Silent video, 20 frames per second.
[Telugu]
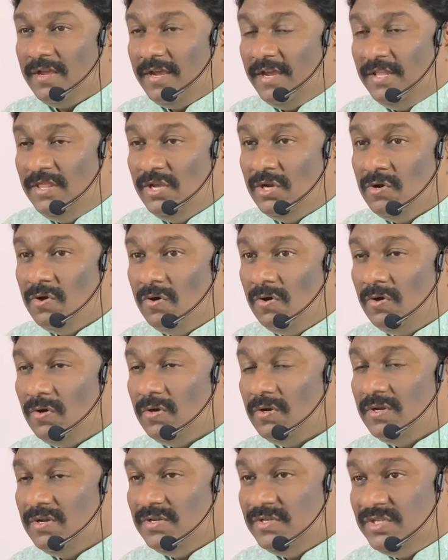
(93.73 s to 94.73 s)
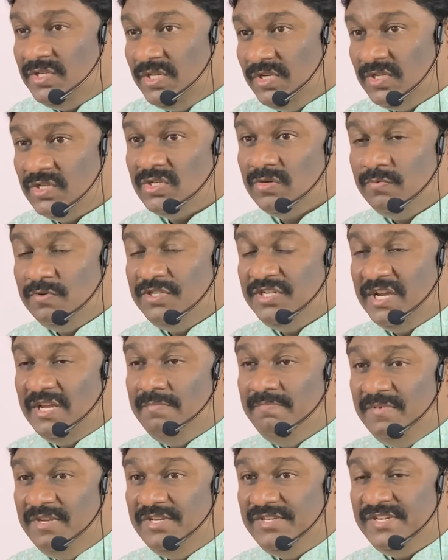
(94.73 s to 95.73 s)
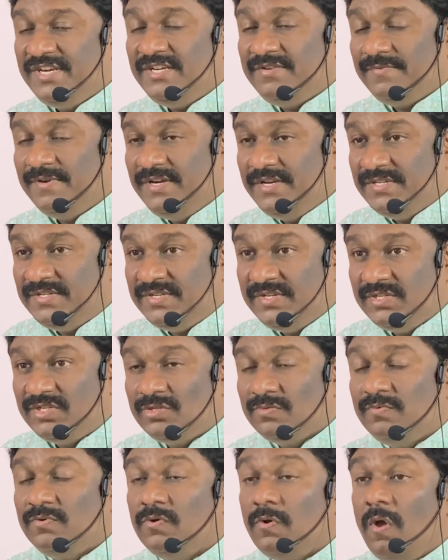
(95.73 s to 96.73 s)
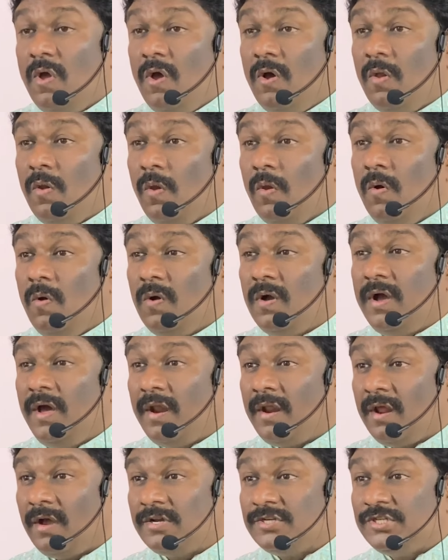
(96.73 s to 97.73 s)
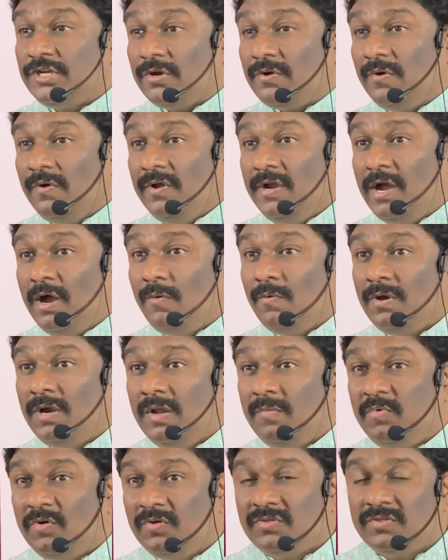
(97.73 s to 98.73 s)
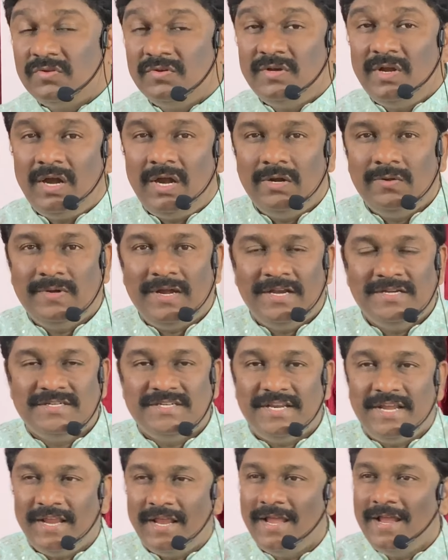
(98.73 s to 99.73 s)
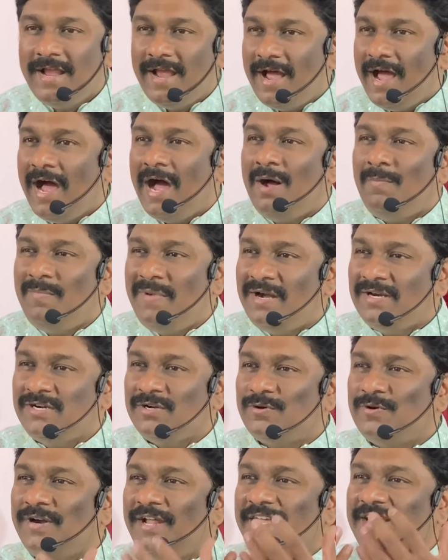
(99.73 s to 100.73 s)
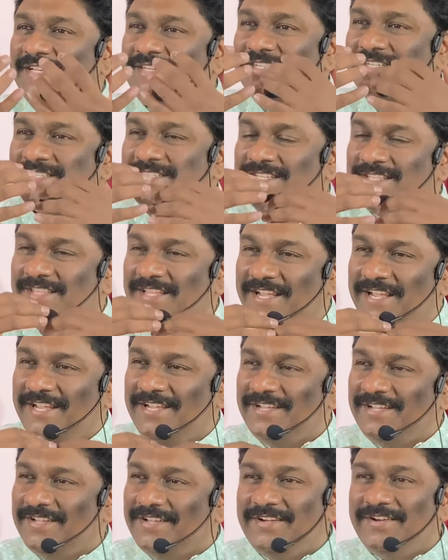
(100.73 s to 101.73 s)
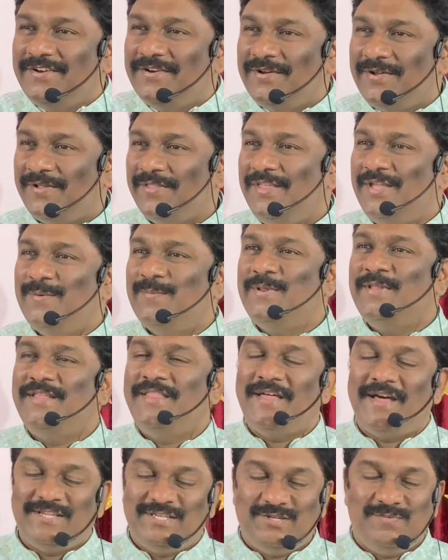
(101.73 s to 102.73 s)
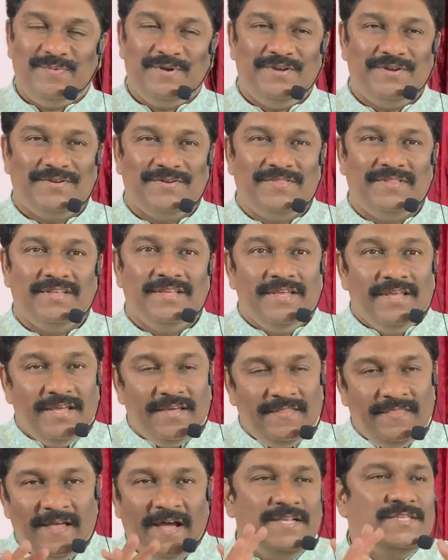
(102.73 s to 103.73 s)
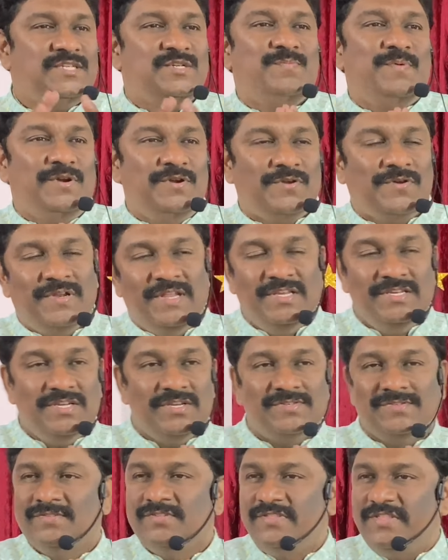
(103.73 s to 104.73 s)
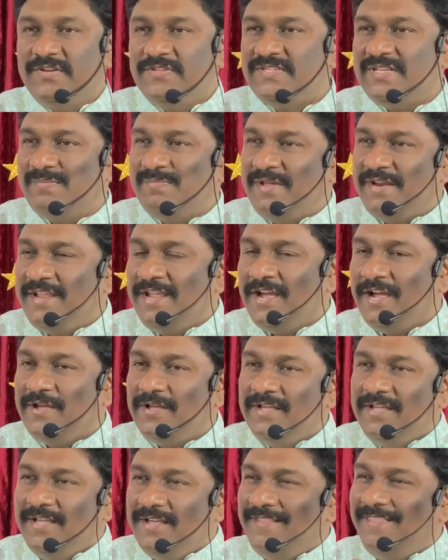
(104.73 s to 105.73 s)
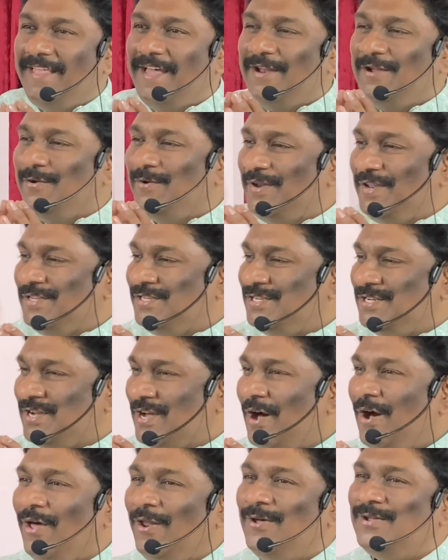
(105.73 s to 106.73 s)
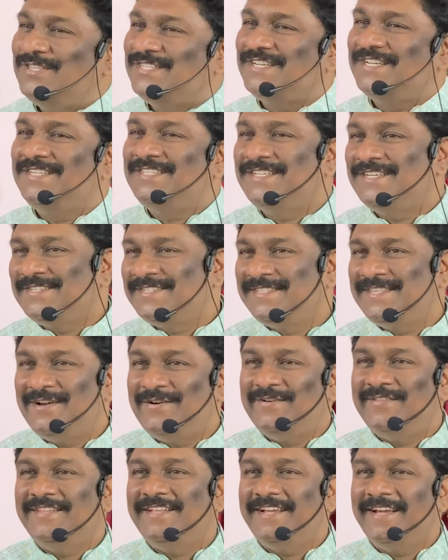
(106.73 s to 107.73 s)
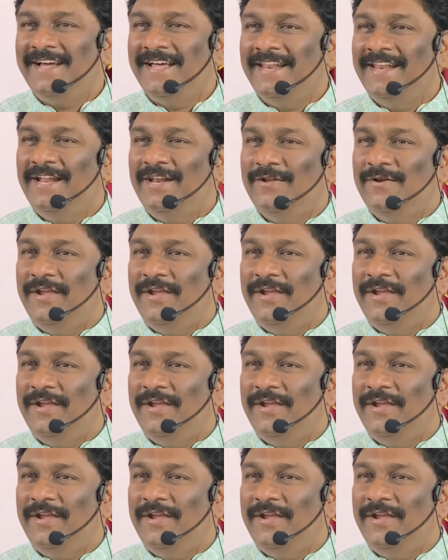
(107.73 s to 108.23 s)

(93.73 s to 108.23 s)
ఇదిగో శిశువు జన్మించేటువంటి శిశువు లోక రక్షకుడుగా ఉండబోతున్నాడు అంటే ఆ మాట కూడా ఏం చేసింది హృదయములు దాచిపెట్టుకుంది దాచిపెట్టుకుని ఏం చేస్తుందో తెలుసా మరియా దాని గురించి ఆలోచన చేస్తూ ఉంది హలే